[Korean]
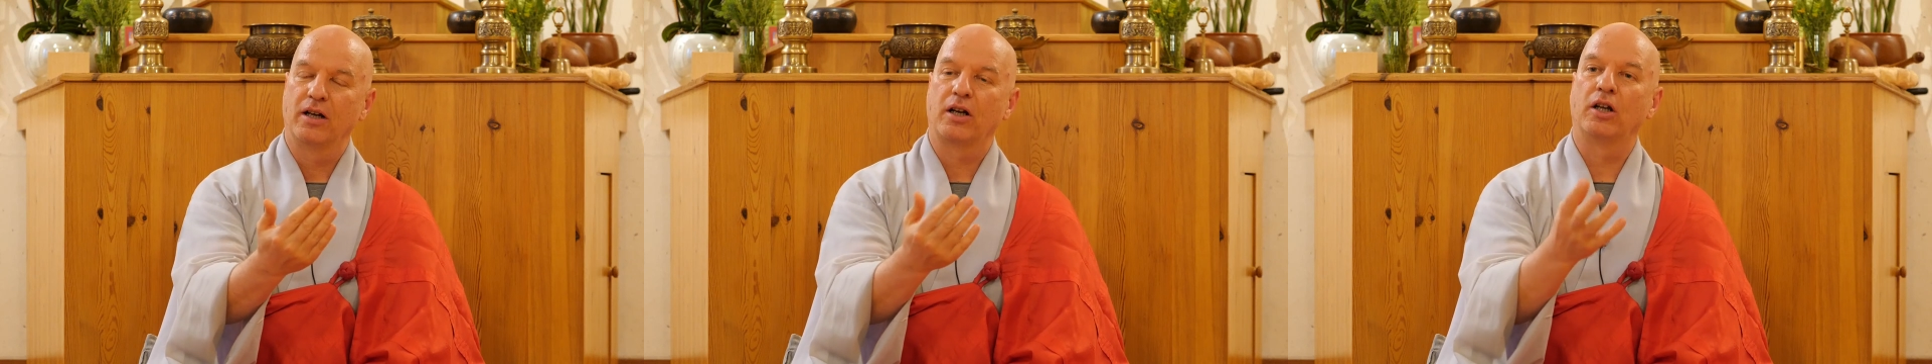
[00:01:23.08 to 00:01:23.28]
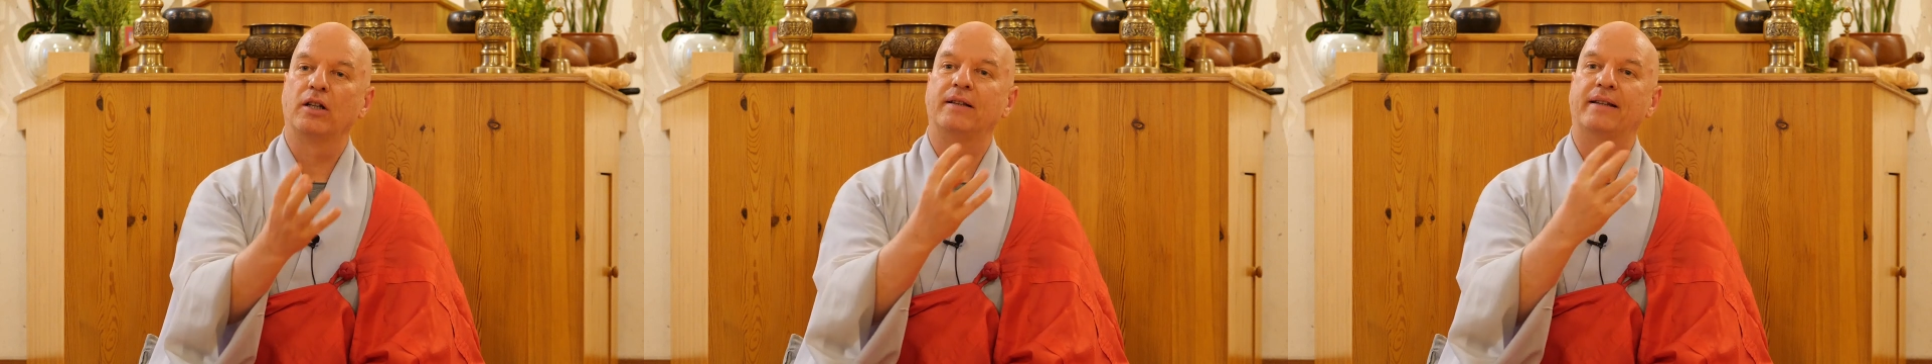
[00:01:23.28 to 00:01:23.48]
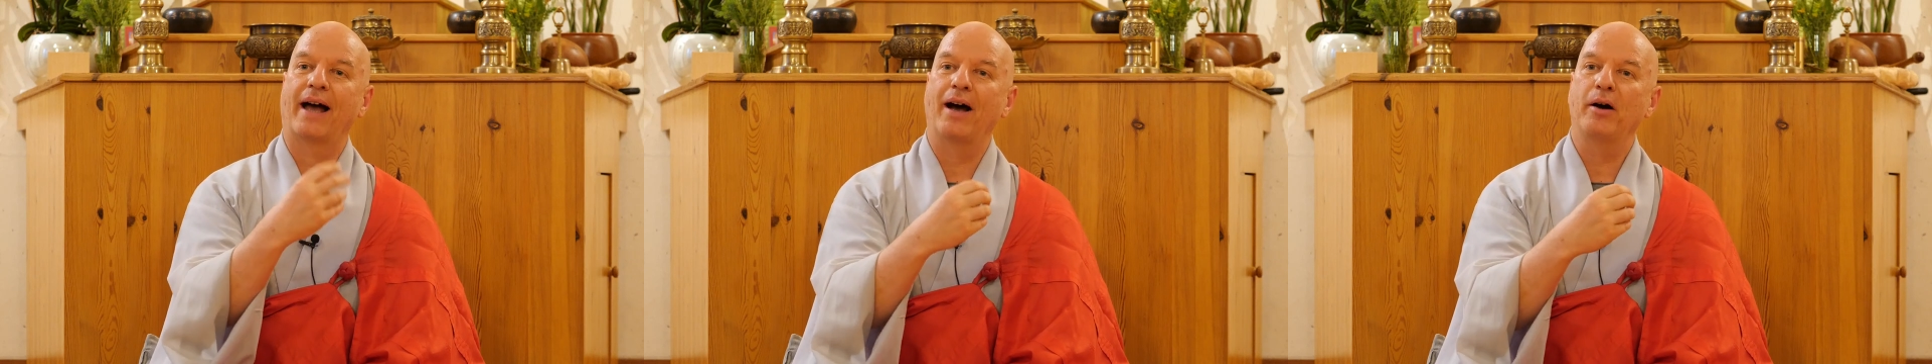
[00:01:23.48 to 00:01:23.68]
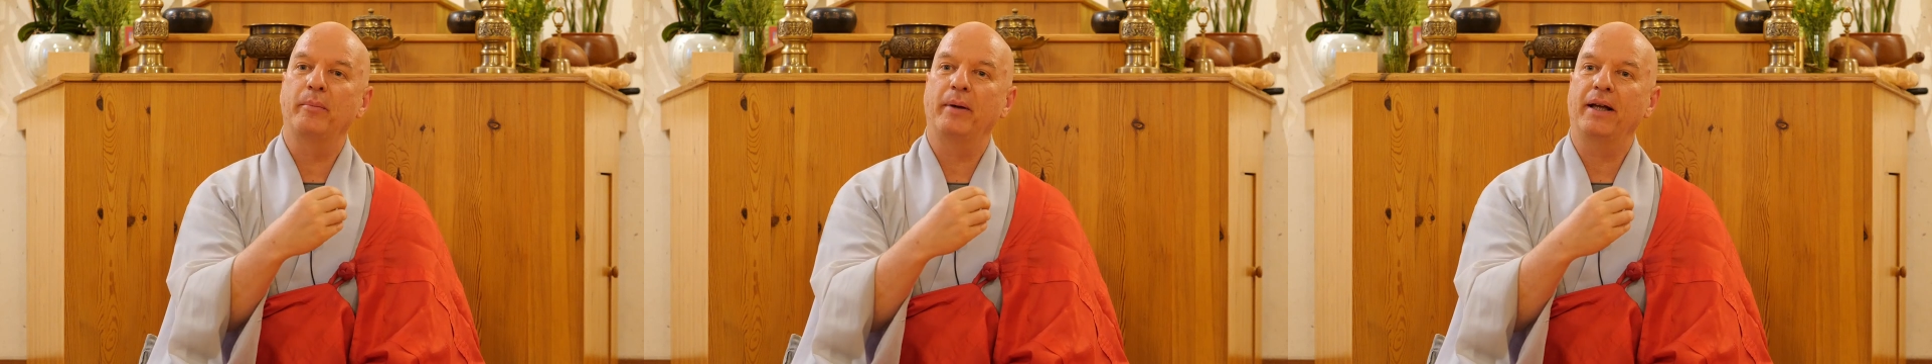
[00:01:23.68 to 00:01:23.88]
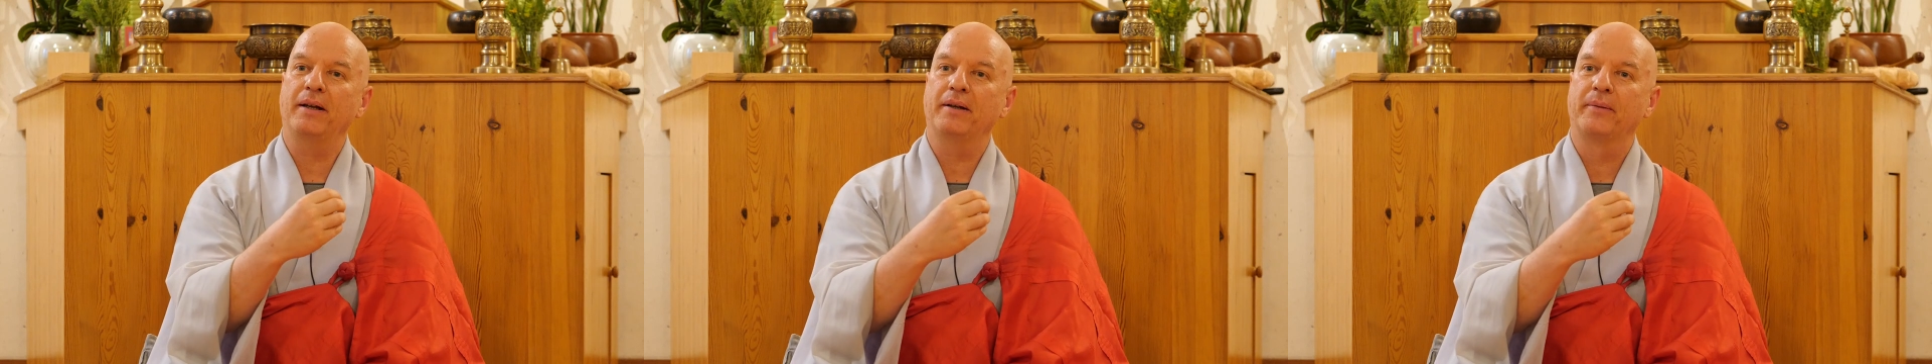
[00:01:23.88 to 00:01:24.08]
그
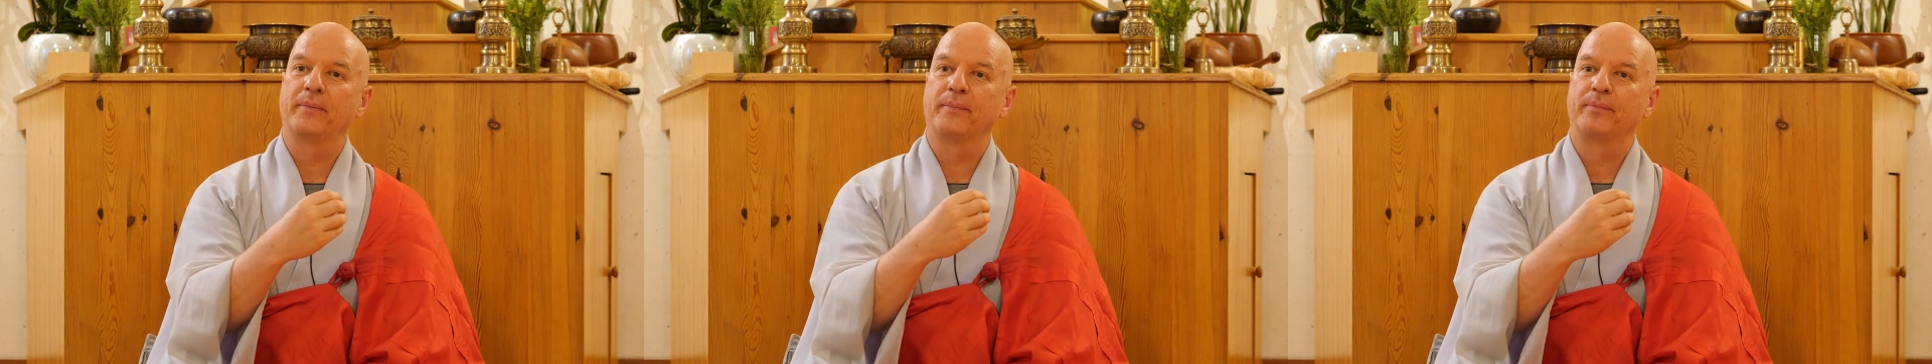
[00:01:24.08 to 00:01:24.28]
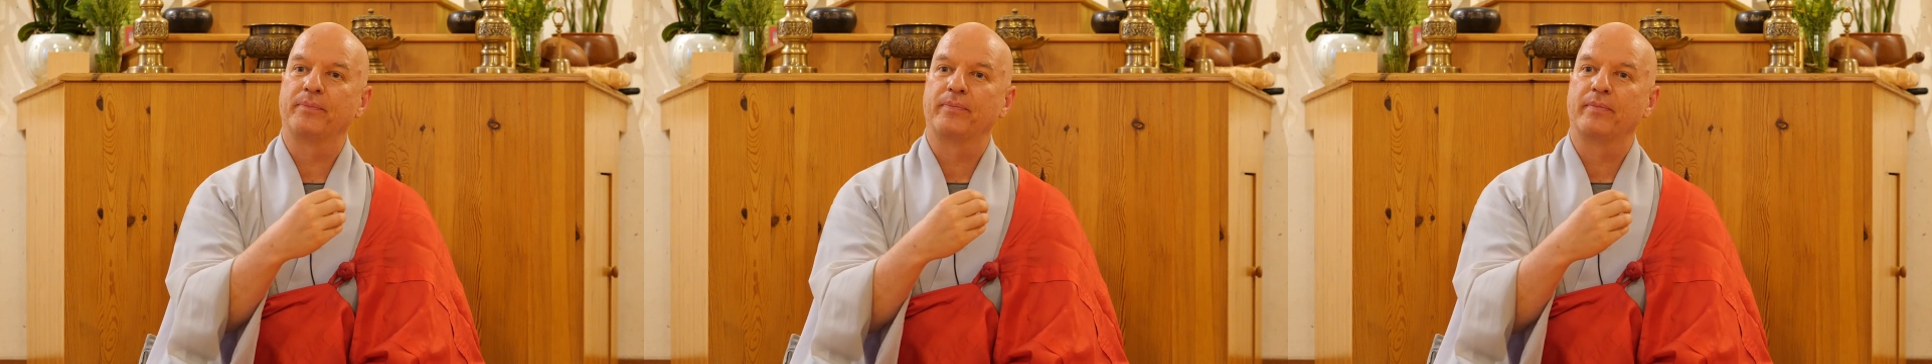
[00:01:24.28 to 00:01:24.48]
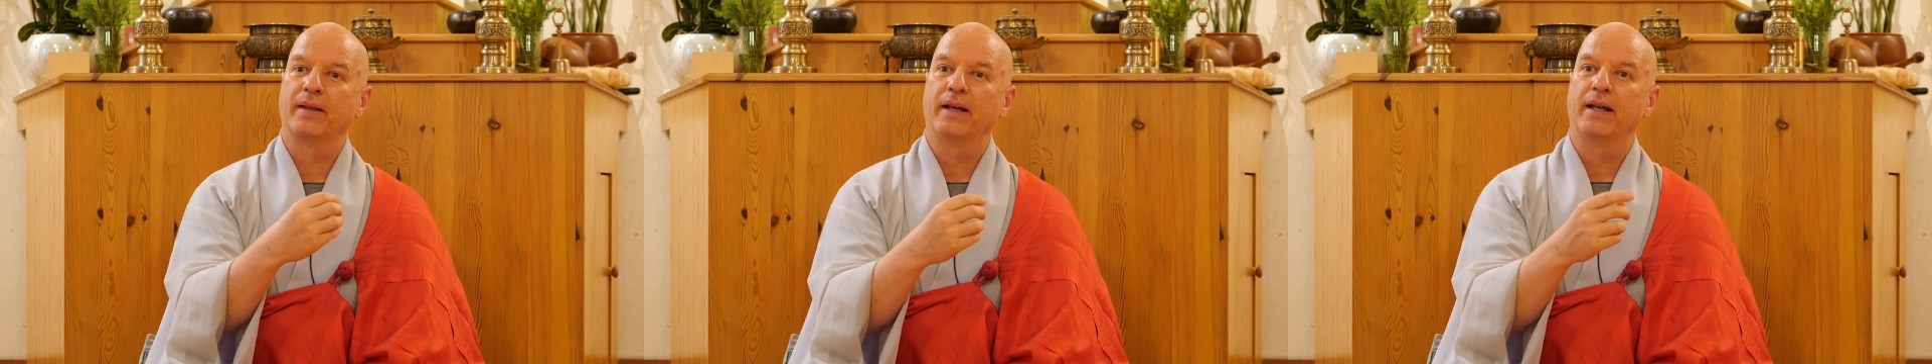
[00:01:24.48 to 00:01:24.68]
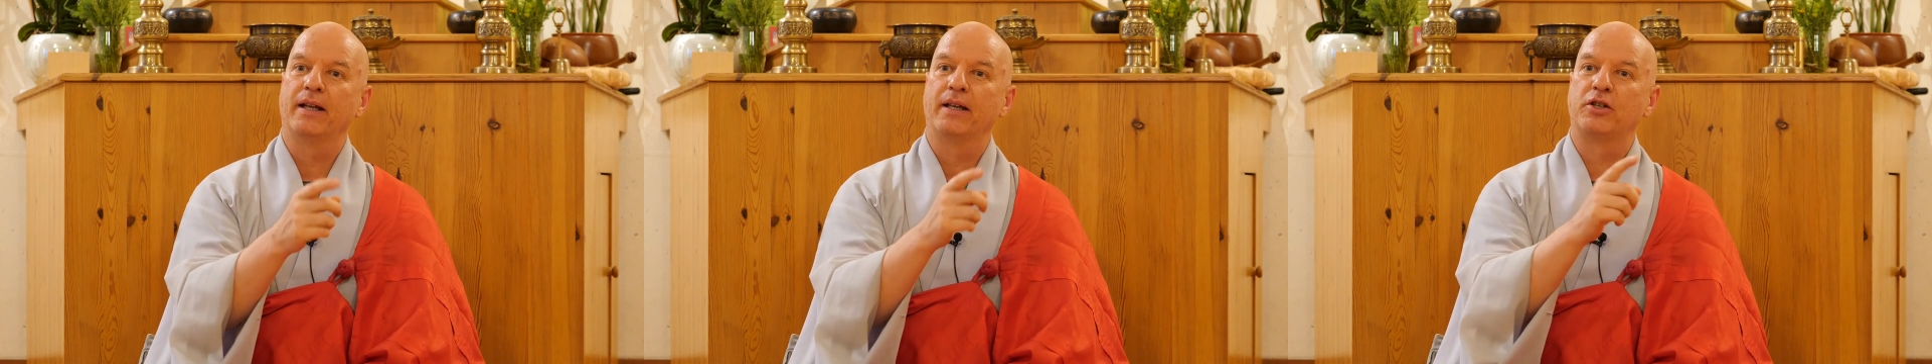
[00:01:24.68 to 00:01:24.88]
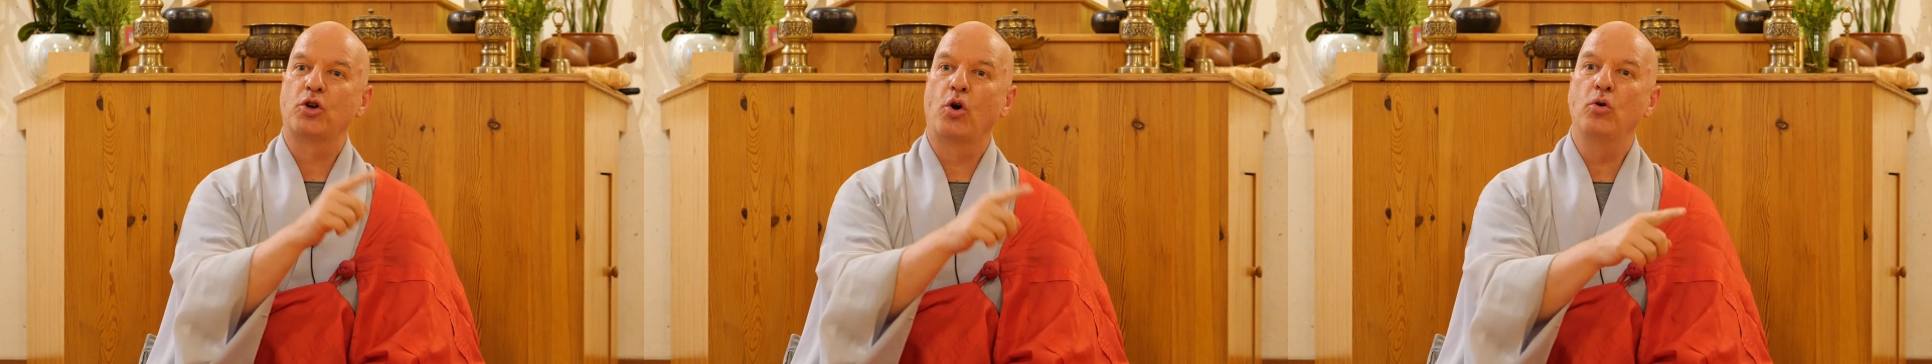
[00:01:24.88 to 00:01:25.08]
다음에
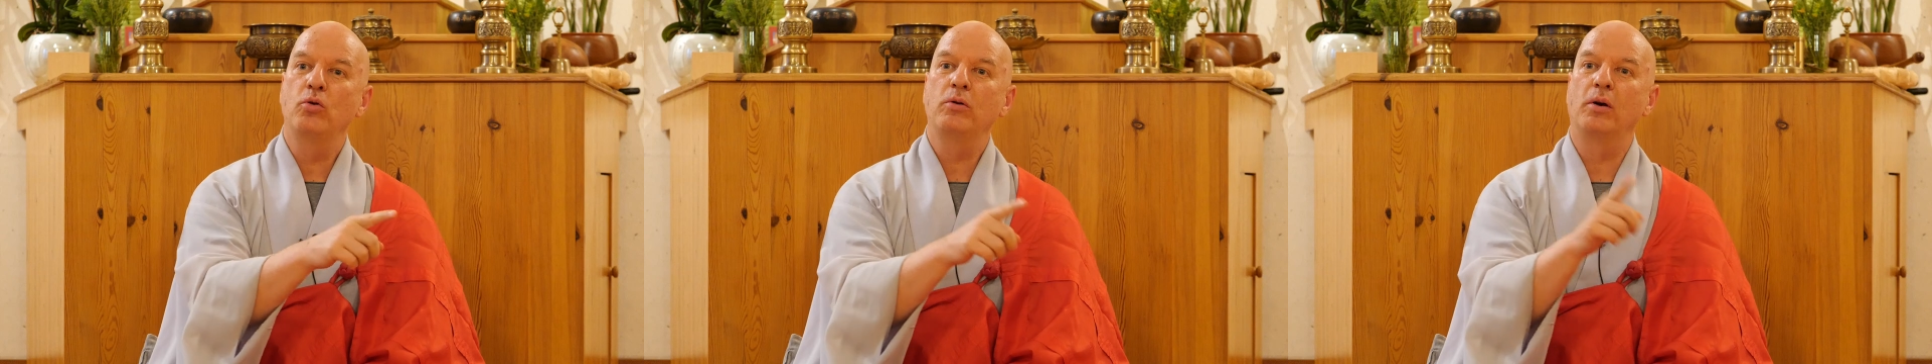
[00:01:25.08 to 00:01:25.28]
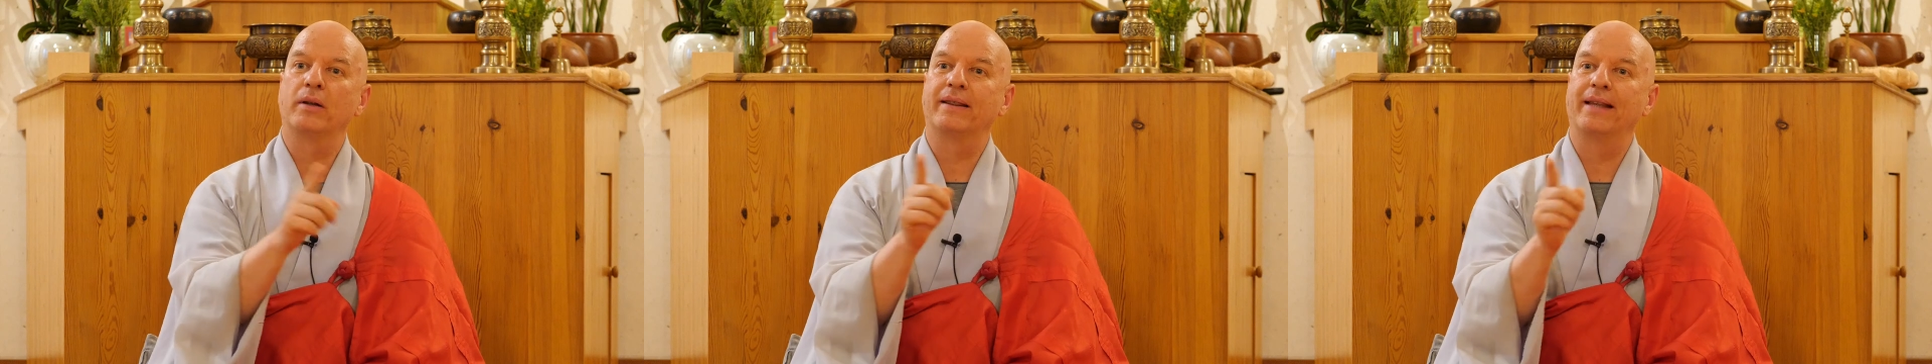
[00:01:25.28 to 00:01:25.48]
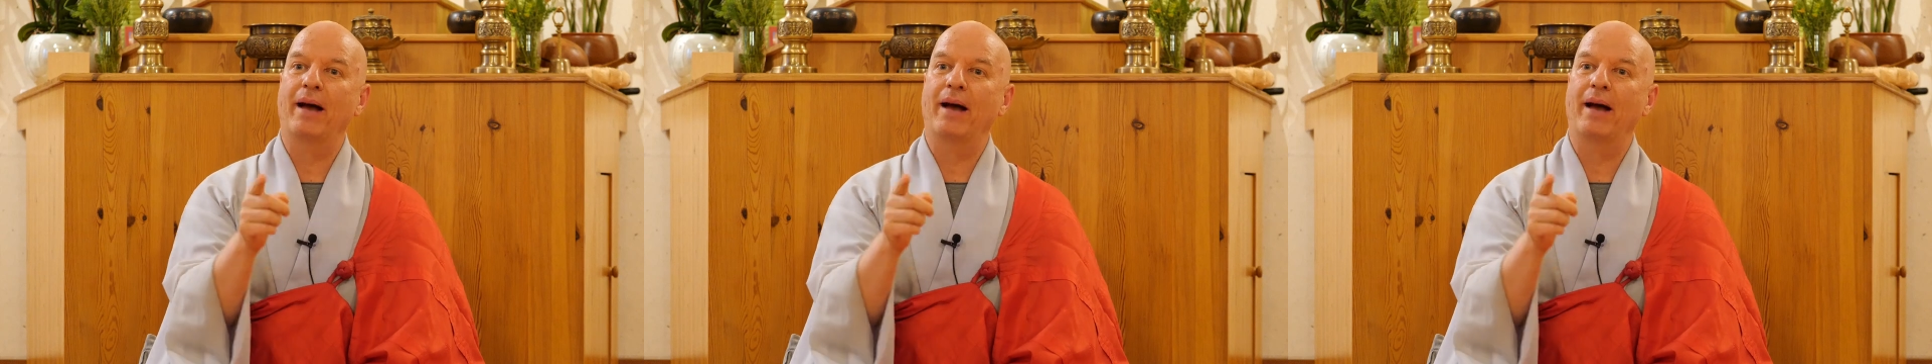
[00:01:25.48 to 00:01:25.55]
좋은 것,